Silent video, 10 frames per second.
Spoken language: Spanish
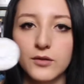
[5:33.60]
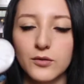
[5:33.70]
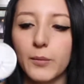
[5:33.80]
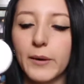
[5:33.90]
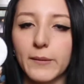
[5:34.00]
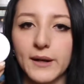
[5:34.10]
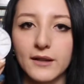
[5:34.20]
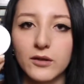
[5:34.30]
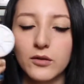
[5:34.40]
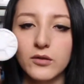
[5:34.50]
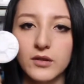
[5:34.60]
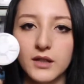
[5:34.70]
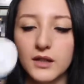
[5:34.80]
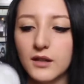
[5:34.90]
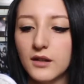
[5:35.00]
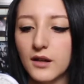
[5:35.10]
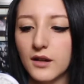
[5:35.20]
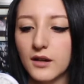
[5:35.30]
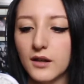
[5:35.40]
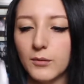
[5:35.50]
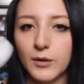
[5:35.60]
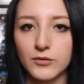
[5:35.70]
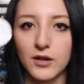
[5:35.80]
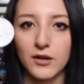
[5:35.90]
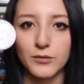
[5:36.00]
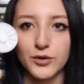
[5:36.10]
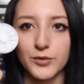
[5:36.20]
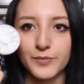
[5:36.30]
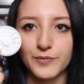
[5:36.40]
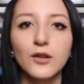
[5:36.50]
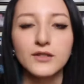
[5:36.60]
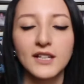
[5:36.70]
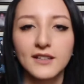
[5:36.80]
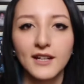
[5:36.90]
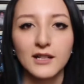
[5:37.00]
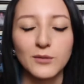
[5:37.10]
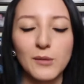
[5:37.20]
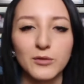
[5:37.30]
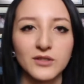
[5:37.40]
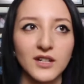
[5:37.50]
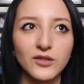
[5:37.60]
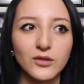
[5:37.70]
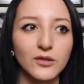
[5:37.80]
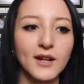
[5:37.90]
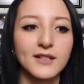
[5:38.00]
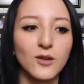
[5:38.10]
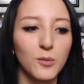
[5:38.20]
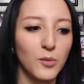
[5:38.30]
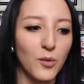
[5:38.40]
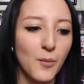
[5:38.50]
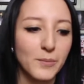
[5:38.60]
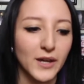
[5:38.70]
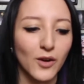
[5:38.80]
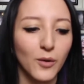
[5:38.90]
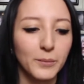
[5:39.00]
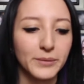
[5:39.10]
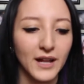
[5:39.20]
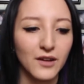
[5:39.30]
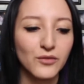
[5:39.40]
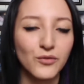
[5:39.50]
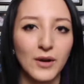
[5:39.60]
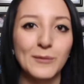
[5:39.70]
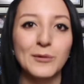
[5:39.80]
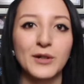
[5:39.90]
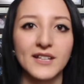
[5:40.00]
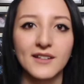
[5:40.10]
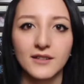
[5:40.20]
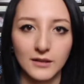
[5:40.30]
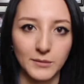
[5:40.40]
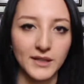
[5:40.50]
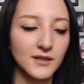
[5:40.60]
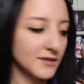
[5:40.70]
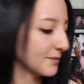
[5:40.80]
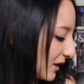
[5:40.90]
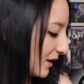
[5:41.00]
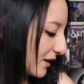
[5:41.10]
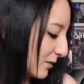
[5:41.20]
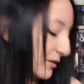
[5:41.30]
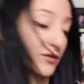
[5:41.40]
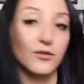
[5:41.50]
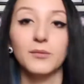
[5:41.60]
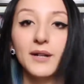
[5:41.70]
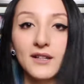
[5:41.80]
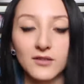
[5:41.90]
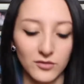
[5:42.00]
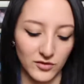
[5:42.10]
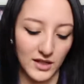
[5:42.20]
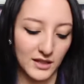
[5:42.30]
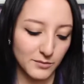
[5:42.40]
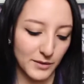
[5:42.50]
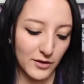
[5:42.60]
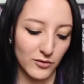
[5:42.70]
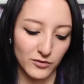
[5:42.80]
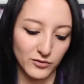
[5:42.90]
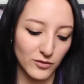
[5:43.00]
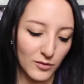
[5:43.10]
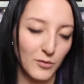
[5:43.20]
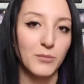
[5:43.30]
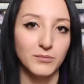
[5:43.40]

Súper barato y eh, me gustaron mucho. Lo siguiente que les voy a mostrar yo creo que es como mi compra favorita del mes. Eh, bueno, son varias cosillas, pero son como